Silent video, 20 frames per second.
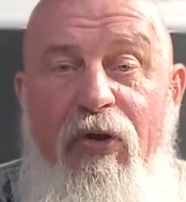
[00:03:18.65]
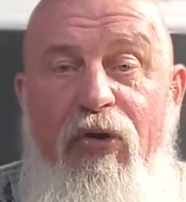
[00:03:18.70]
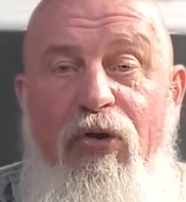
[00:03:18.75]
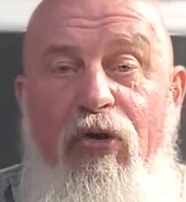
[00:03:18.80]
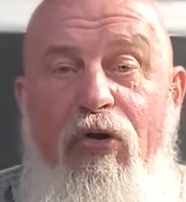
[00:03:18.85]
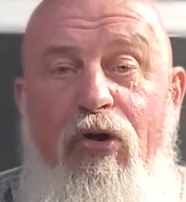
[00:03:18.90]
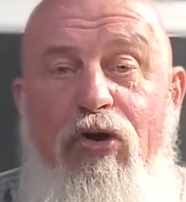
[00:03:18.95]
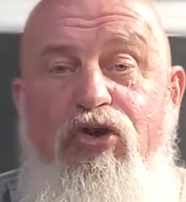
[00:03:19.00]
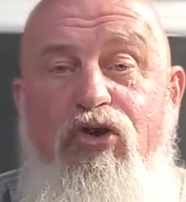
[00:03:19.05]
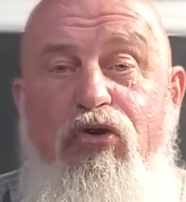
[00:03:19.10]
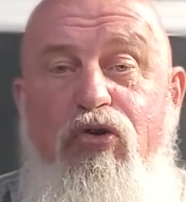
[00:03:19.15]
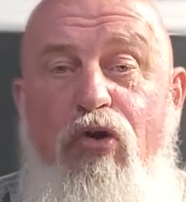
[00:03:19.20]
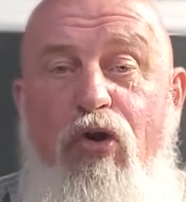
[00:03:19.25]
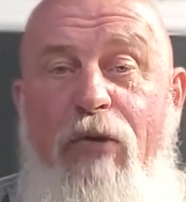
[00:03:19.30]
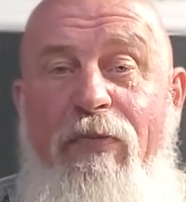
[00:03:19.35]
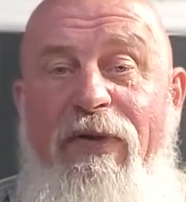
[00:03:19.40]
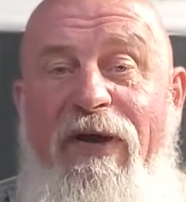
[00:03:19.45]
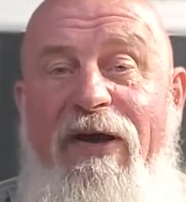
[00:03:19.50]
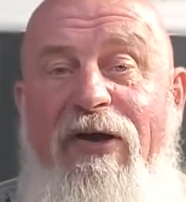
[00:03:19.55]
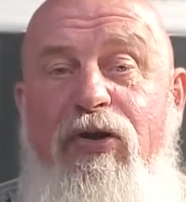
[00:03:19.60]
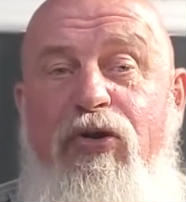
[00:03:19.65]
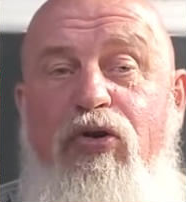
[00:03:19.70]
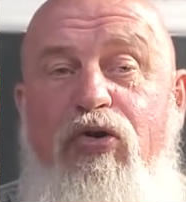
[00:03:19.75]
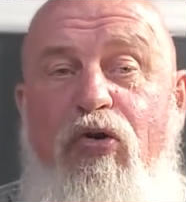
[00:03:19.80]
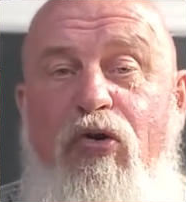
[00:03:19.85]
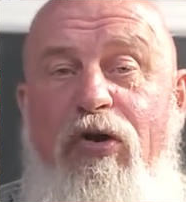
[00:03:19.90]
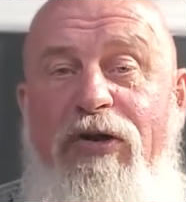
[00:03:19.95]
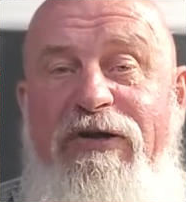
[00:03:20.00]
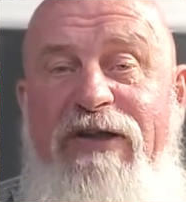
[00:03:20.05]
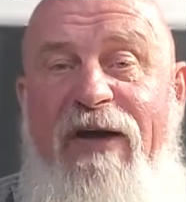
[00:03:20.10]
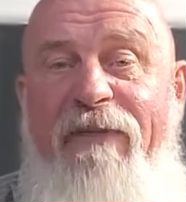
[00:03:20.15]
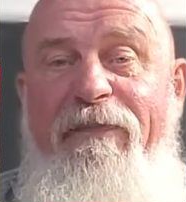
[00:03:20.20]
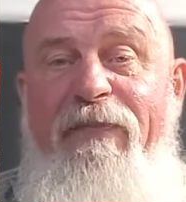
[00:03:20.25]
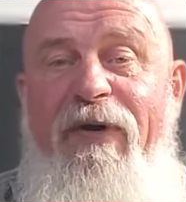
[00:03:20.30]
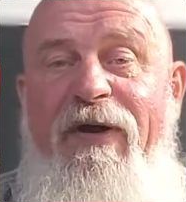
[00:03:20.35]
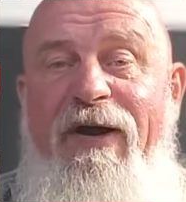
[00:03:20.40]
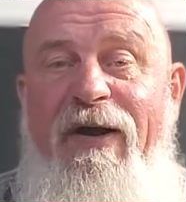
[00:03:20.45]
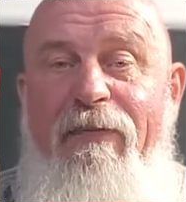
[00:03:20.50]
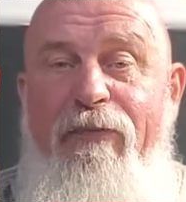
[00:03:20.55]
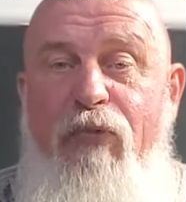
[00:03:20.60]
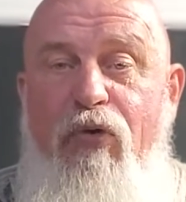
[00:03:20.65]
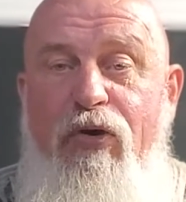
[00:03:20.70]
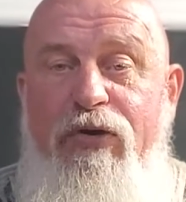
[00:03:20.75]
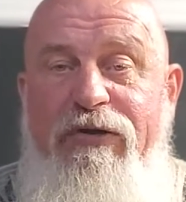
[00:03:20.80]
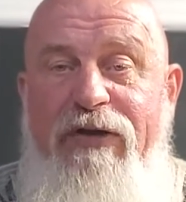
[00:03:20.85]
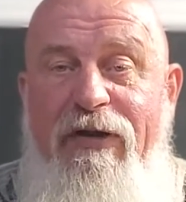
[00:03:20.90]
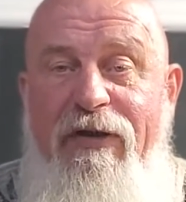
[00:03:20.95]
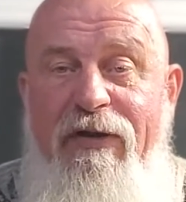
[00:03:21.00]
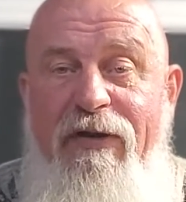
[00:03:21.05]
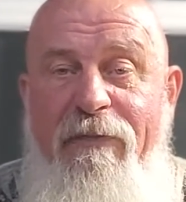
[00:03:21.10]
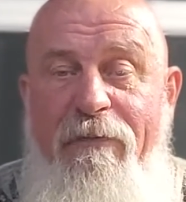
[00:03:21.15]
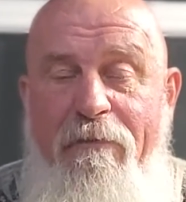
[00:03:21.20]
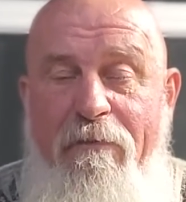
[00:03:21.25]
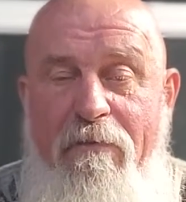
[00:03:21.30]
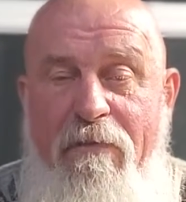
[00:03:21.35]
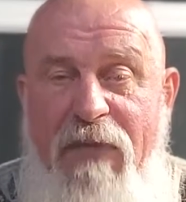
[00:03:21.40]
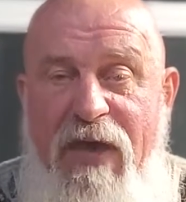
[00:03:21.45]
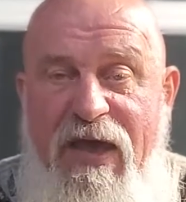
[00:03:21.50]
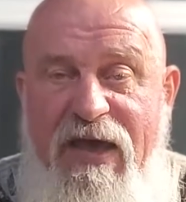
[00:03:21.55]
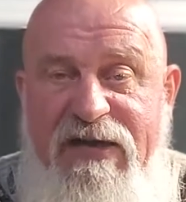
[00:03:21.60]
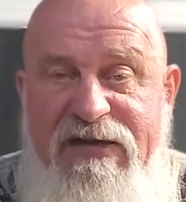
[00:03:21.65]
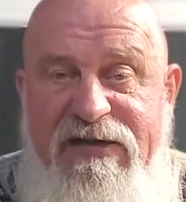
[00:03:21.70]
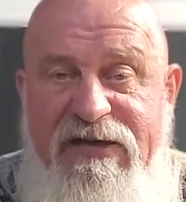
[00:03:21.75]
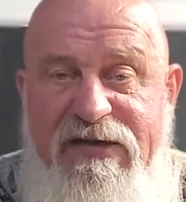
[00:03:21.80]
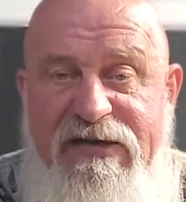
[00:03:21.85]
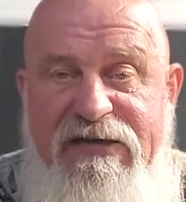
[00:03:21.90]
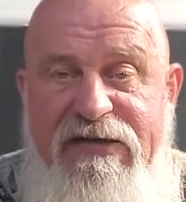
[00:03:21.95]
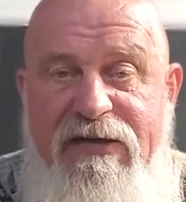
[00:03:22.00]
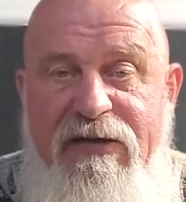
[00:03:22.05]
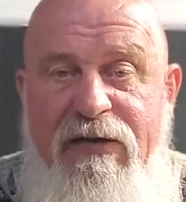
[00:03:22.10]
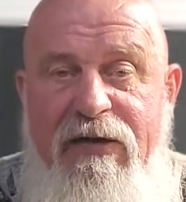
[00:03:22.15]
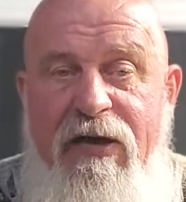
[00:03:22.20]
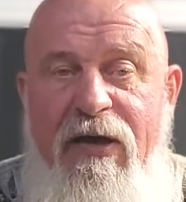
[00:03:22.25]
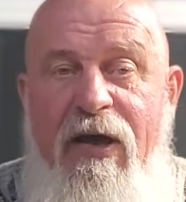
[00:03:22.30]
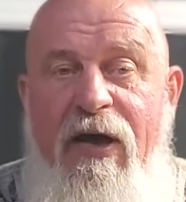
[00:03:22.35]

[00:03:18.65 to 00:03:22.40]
Но чтобы кто-то поработал месяц